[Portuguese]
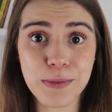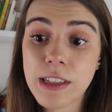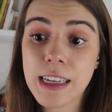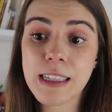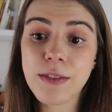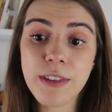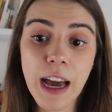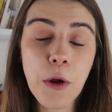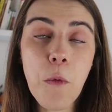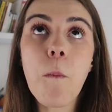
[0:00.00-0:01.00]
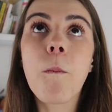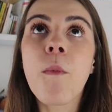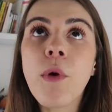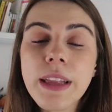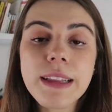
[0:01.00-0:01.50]
Vocês enviaram
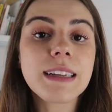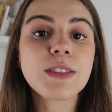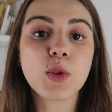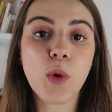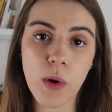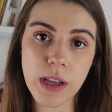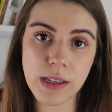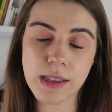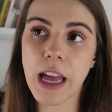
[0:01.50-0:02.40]
muitas coisas,